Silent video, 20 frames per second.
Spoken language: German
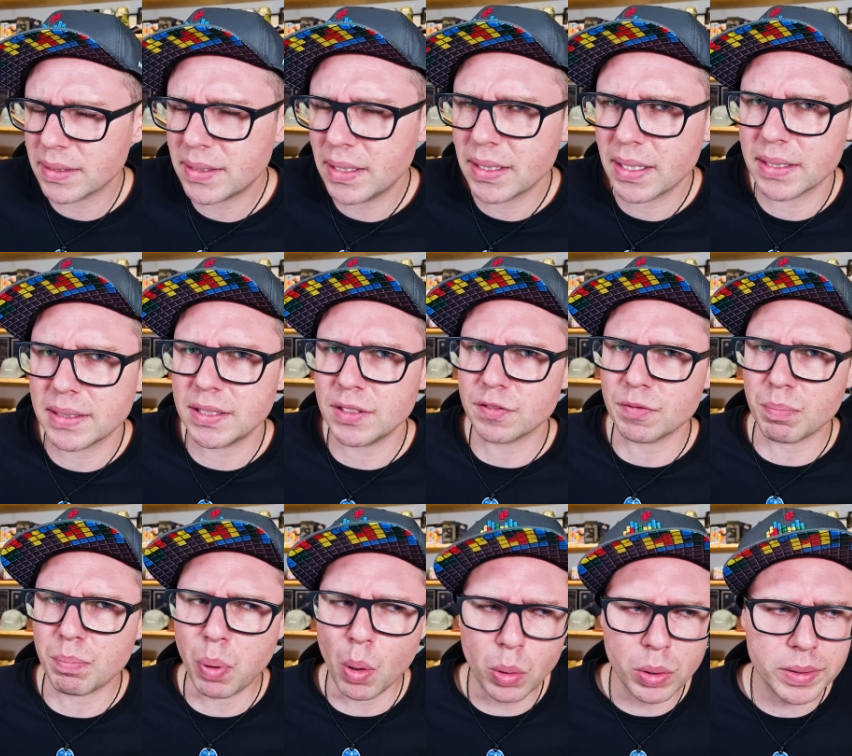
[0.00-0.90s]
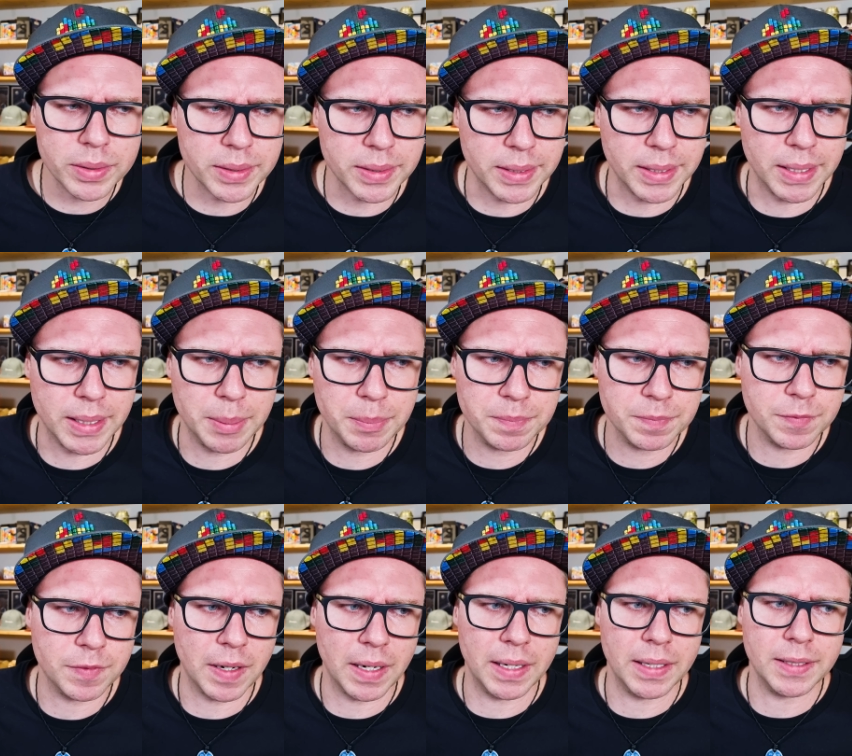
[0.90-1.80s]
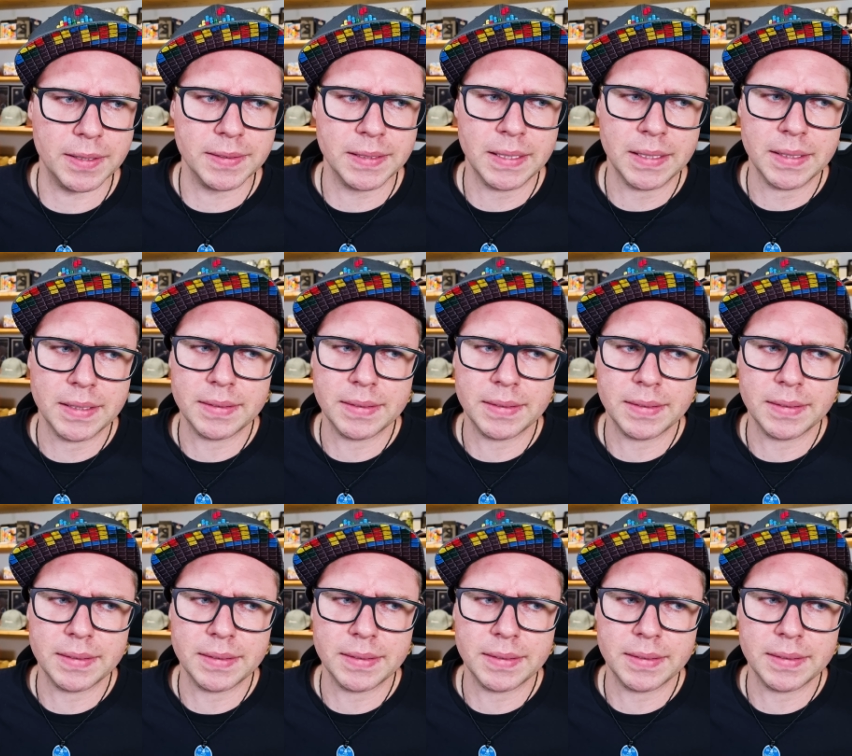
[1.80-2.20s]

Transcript: als negativen Punkt nehmen, weil